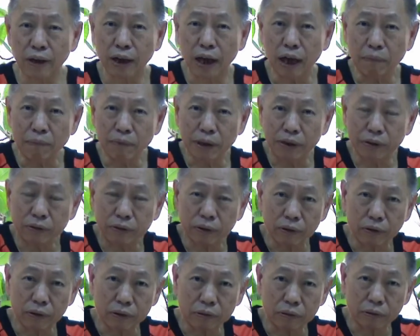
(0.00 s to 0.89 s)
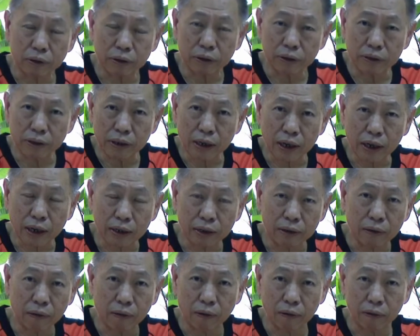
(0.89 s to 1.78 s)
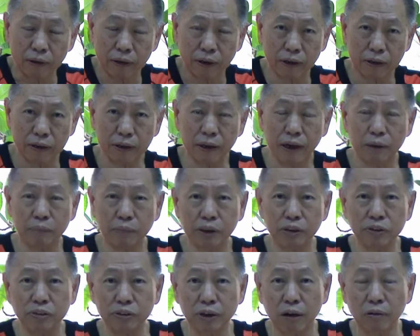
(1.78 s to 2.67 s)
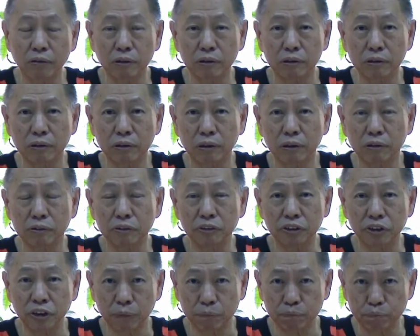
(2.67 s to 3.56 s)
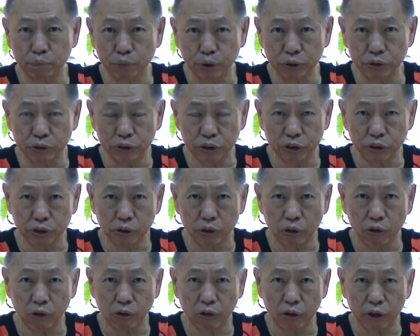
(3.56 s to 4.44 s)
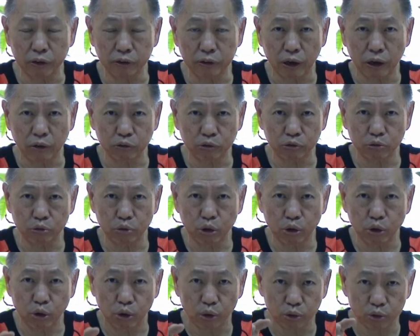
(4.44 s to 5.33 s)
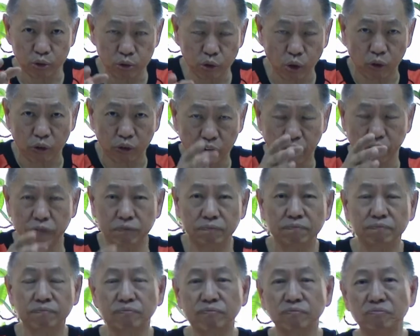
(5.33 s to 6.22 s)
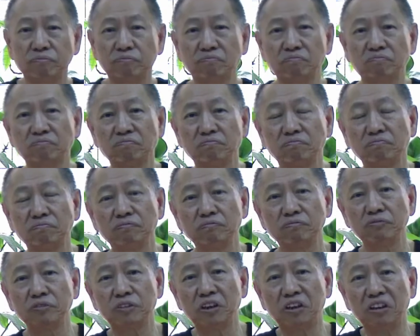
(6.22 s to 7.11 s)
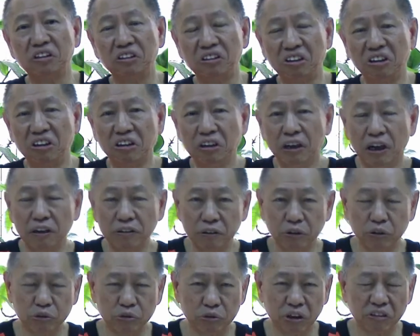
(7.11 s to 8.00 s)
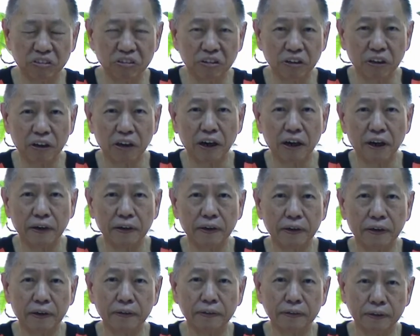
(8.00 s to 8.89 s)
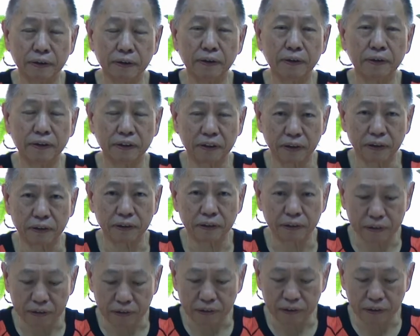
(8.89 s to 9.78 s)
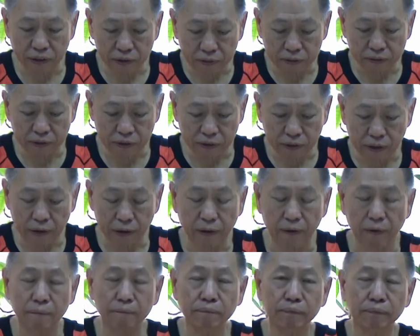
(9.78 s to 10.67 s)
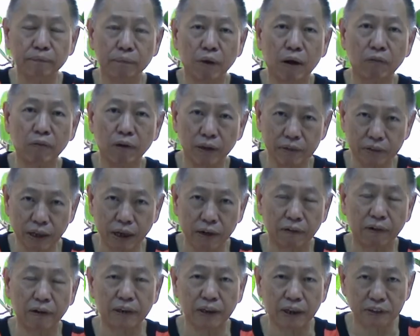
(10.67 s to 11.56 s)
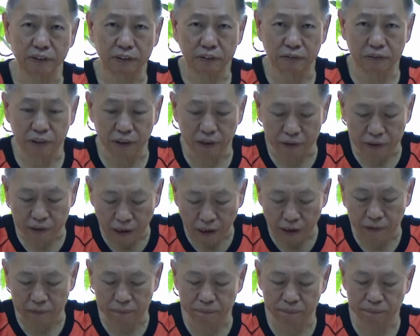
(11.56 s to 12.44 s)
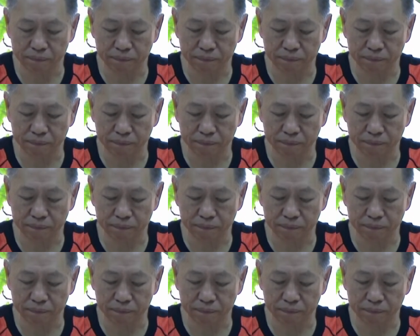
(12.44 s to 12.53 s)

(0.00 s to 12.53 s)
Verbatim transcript: 啊袂撤退，伊也甲你封起来，你含伊骄傲吼。日本伫中国诶投资拢互冻结，即影响着全世界诶即个经济经济啦吼，包括台湾也是有影响。